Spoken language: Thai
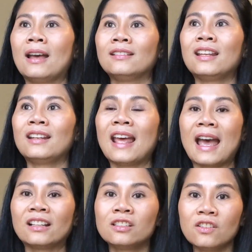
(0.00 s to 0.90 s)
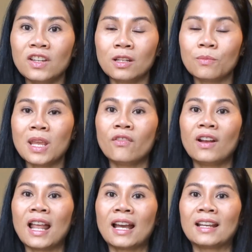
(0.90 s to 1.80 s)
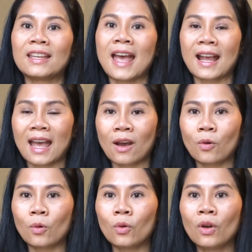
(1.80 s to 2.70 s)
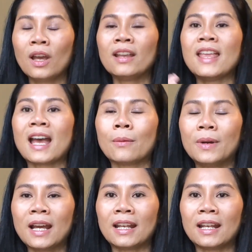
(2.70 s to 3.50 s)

เส้นทางชีวิตเมียฝรั่งยางเฮายางเพื่